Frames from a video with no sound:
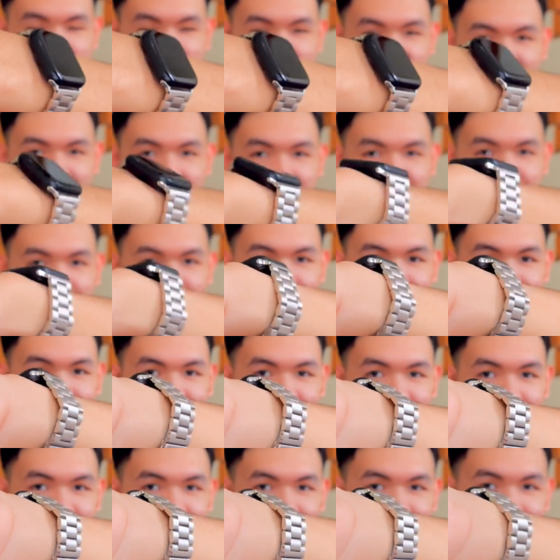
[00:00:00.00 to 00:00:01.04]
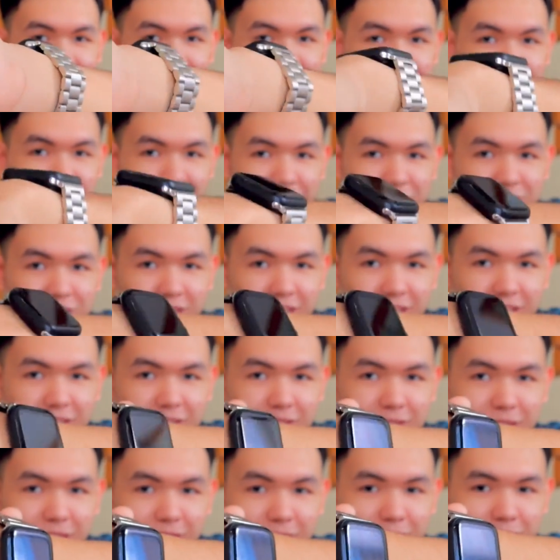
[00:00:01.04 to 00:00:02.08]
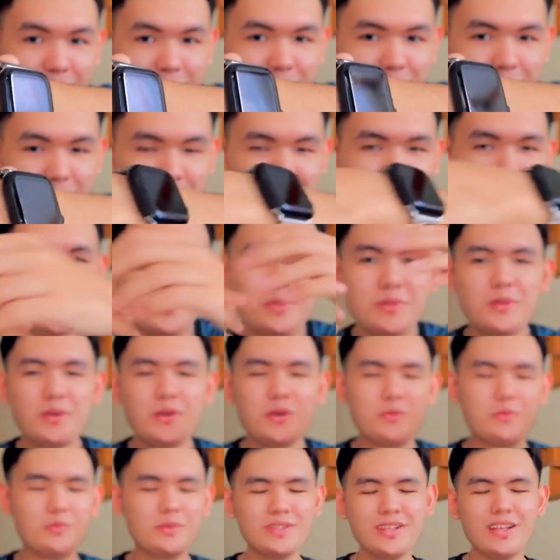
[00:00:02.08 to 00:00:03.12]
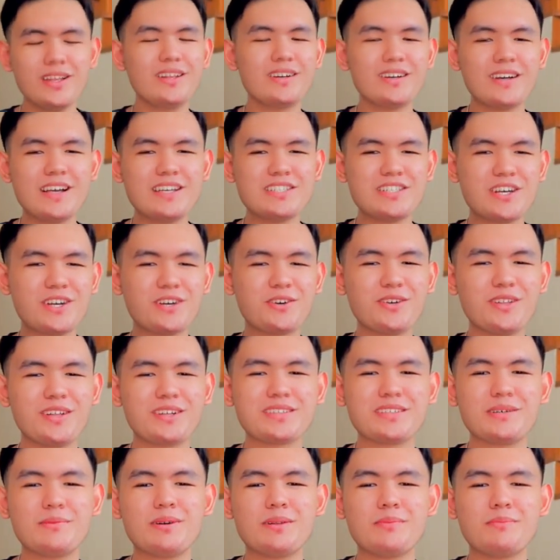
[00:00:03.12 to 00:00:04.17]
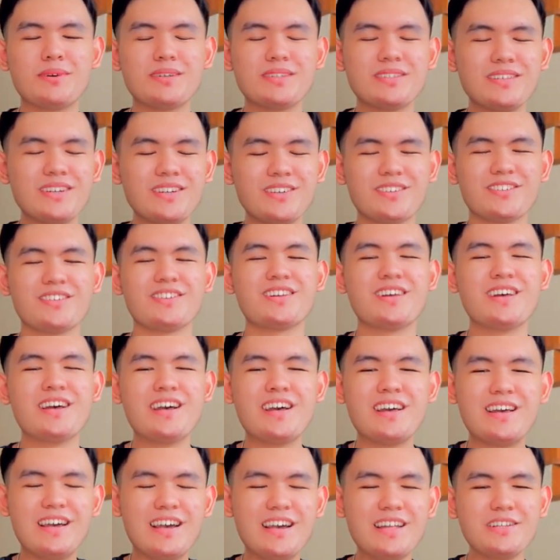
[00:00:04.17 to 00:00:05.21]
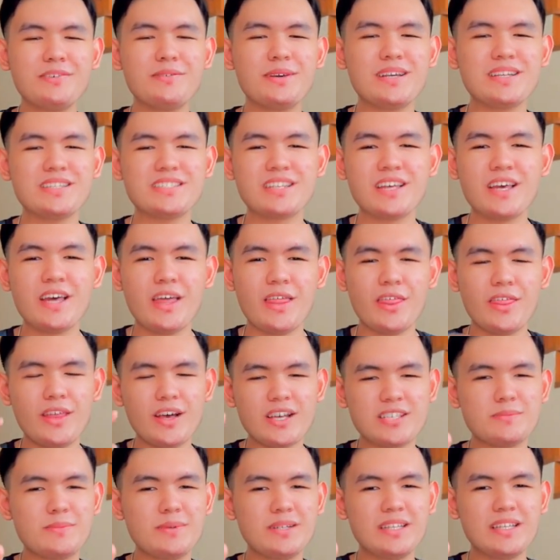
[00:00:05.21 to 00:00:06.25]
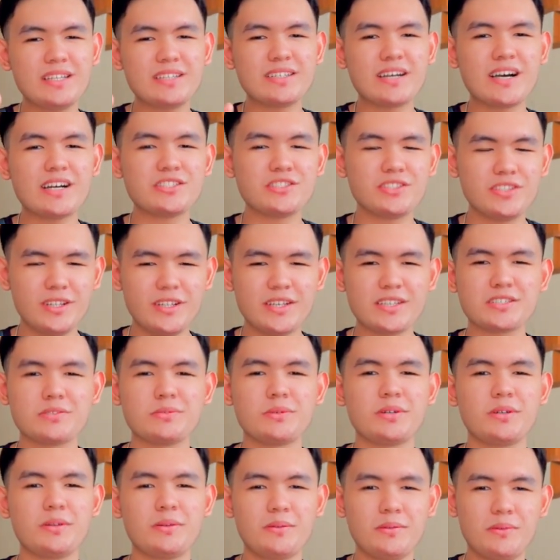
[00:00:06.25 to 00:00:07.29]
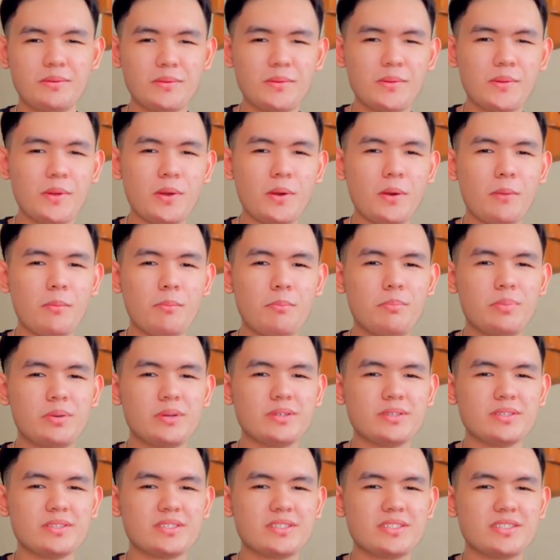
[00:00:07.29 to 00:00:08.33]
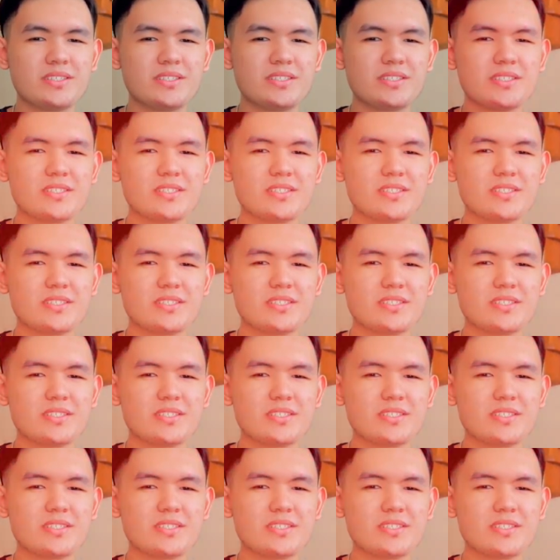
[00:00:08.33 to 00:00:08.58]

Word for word: Ayan. As you can tell. So, wala lang guys. Share ko lang naman. But, yun. Anyways, that's been it. Catch you in the next one. Peace.